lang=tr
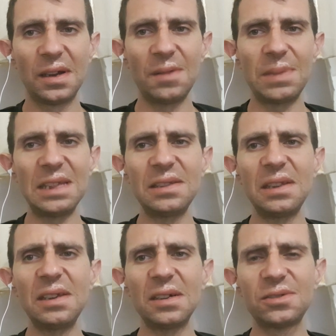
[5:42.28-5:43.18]
Ben
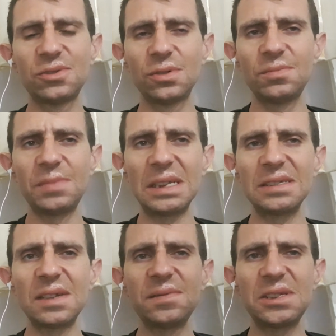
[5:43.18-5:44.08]
neyi açıyorum? Ben
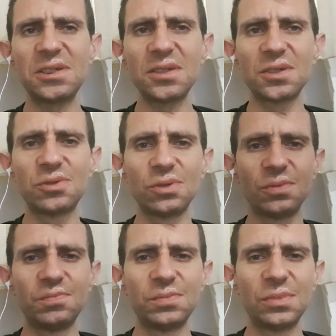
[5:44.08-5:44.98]
zevk için
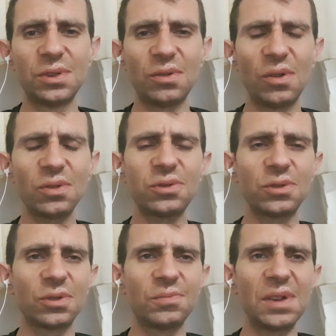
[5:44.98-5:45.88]
açıyorum.
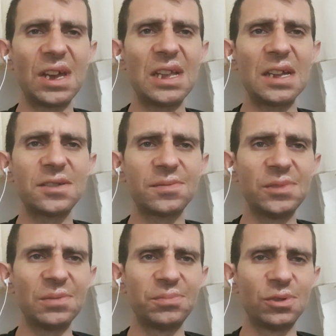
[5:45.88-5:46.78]
Oturuyorum, eğlencemi
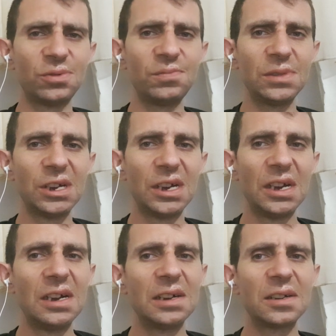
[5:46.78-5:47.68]
yapıyorum.
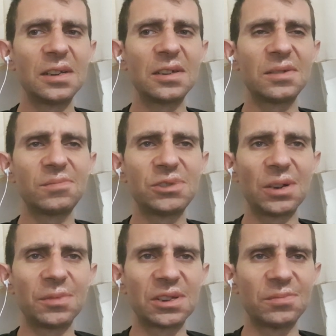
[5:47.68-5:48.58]
Gırgırımı
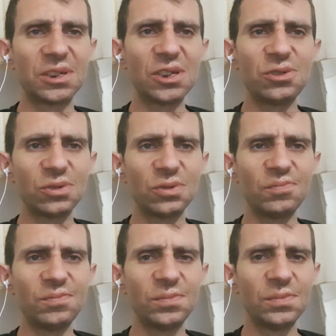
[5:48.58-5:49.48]
şamatamı geçiyorum.
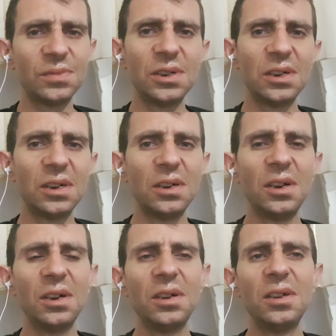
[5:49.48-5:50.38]

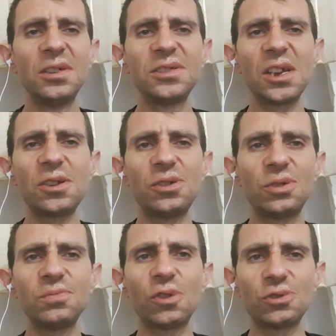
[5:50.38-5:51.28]

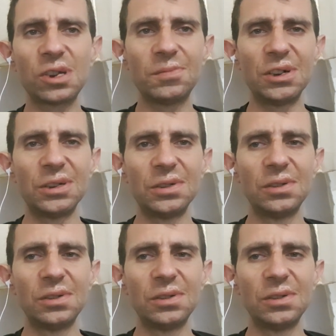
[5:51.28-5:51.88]
Çekiliyorum köşeme.